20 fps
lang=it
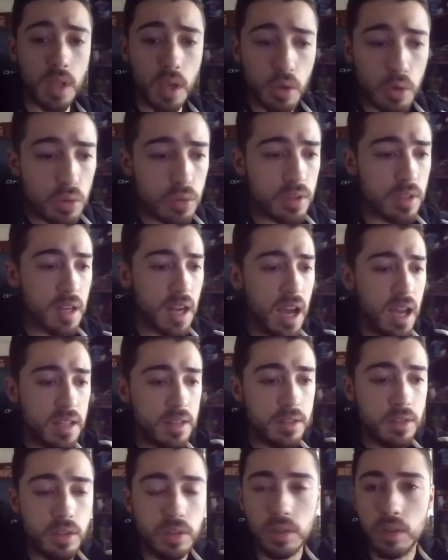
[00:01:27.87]

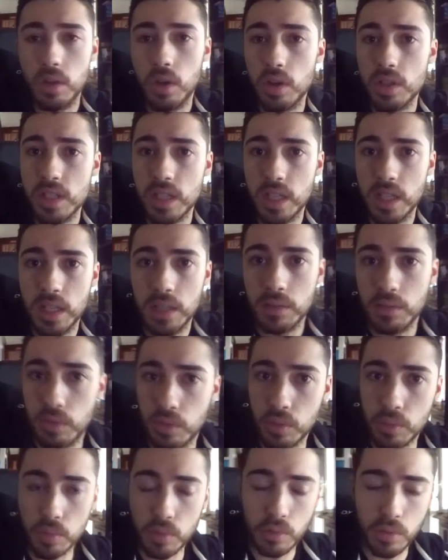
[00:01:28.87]
contratti o cose che
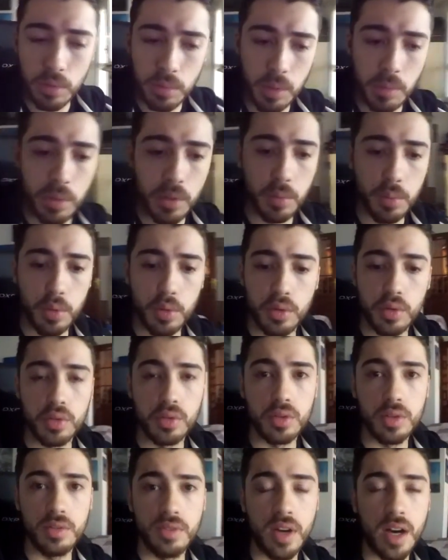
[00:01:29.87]
comunque mi
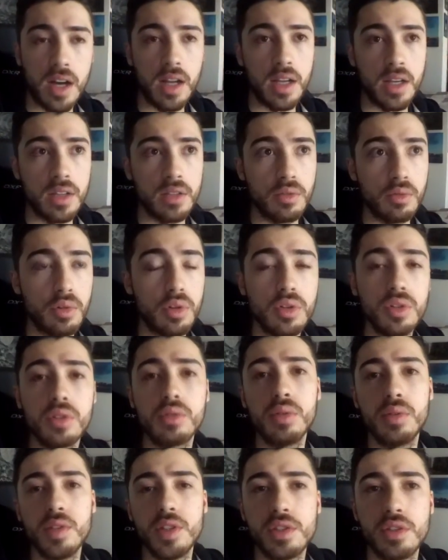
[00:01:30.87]
propongono di fare. Quello di
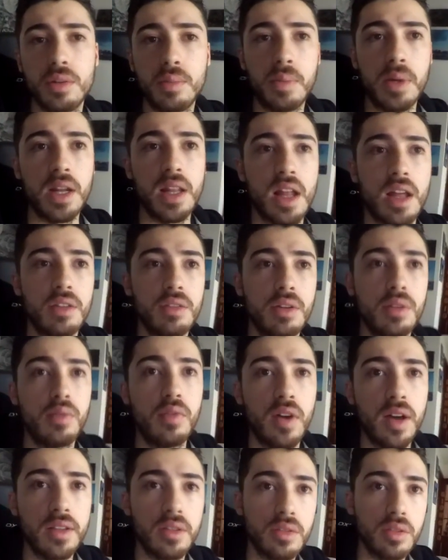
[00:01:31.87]
cui vi sto parlando è il
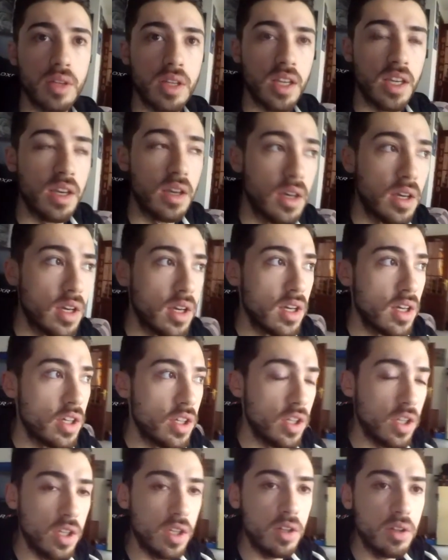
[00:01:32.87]
fatto che
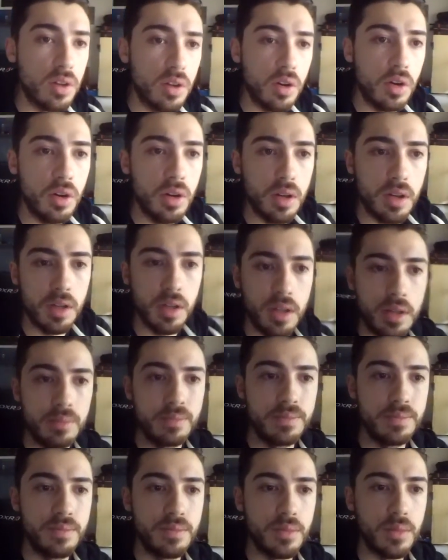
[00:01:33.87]
io,
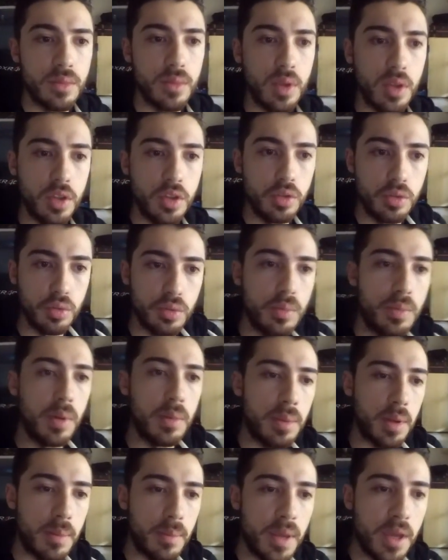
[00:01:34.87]
um, YouTube
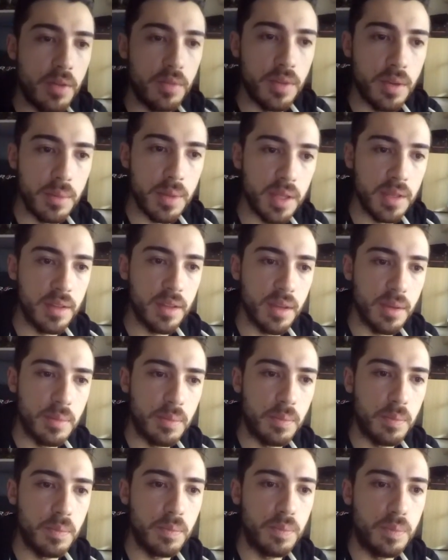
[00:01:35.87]
per me
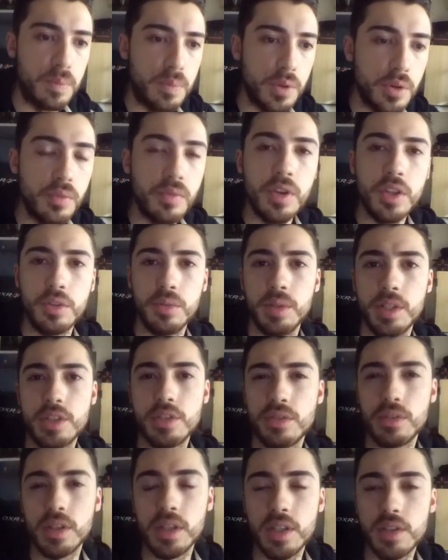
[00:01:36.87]
ovviamente più vedo
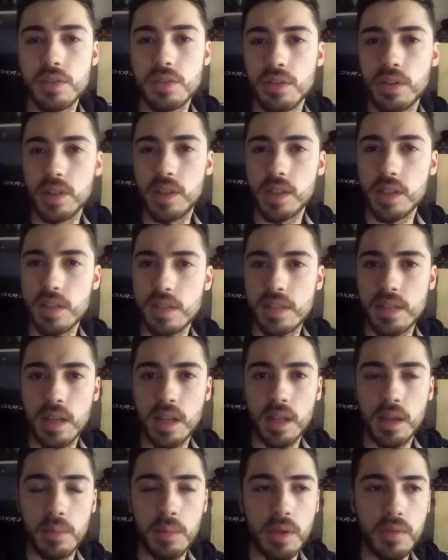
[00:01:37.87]
persone che sono
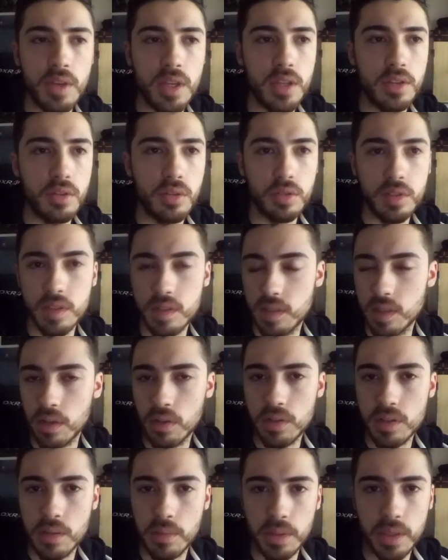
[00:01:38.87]
interessate ai miei video, stessa
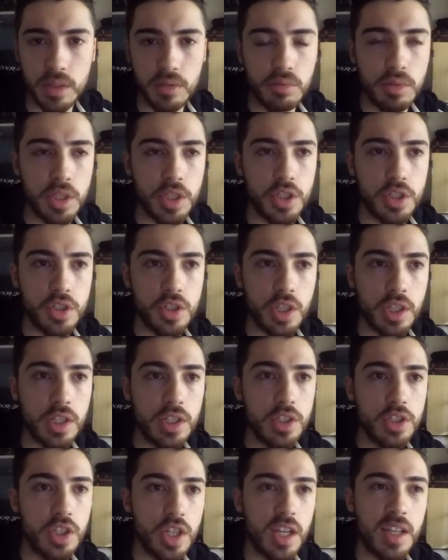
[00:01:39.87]
cosa per Twitch, eccetera,
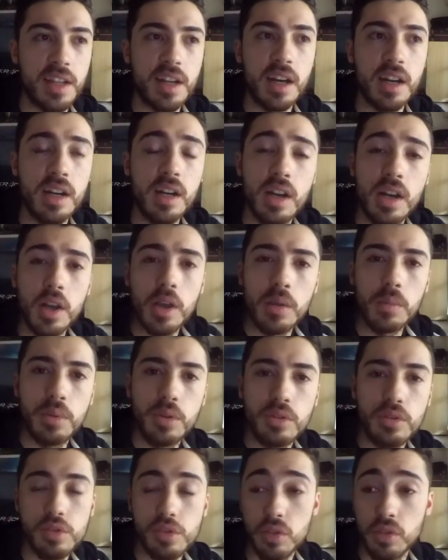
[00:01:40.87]
eccetera,
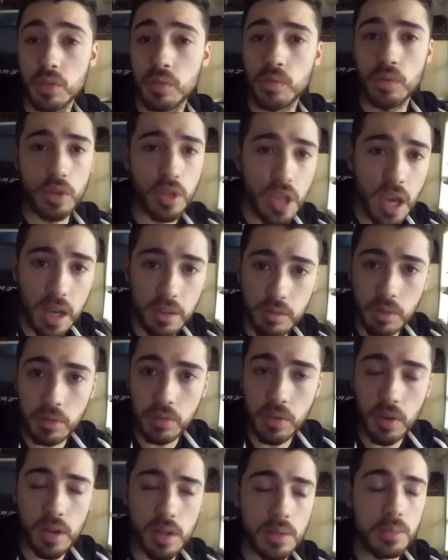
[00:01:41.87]
più sono invogliato a
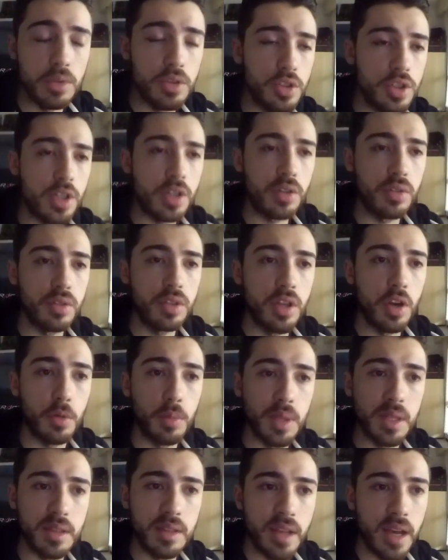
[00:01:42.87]
farli, più cerco di
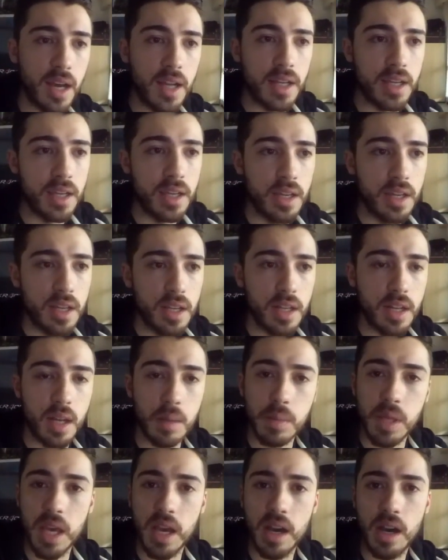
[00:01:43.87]
aumentare la
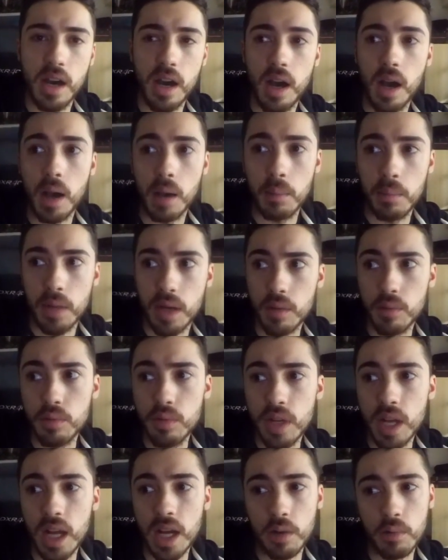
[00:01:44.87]
mia
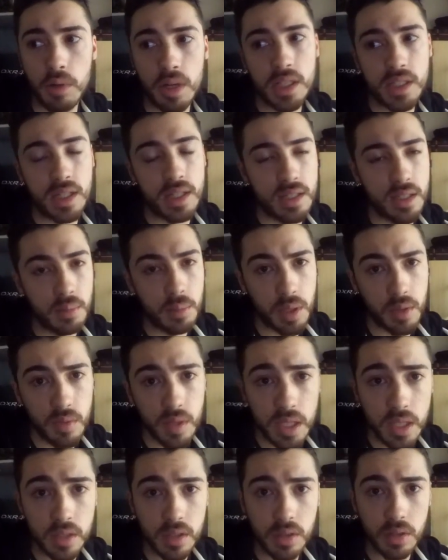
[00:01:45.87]
bravura, la qualità dei miei
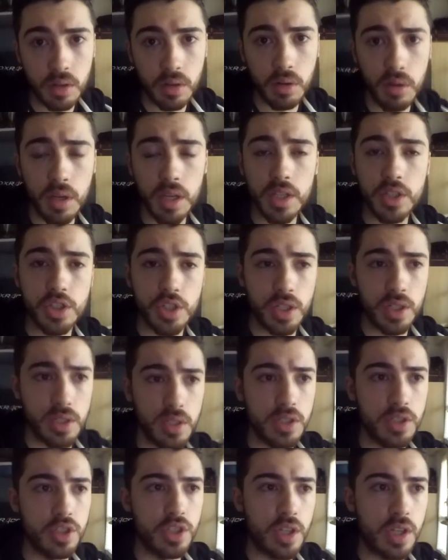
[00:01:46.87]
video, eccetera,
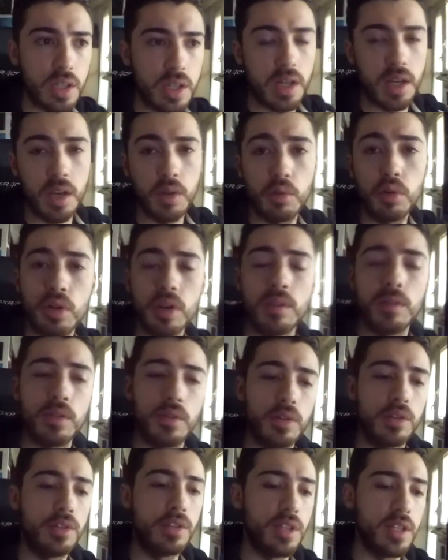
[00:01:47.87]
eccetera. E quello che vi
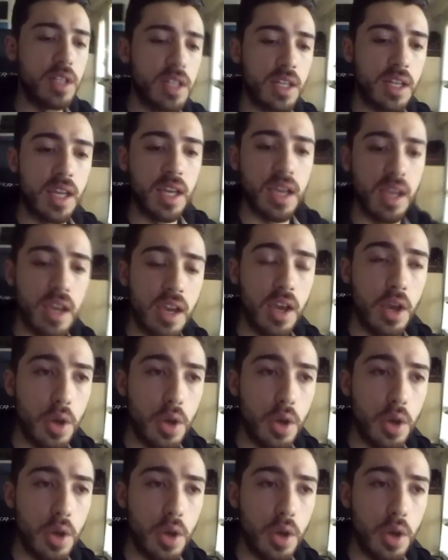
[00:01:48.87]
voglio dire è che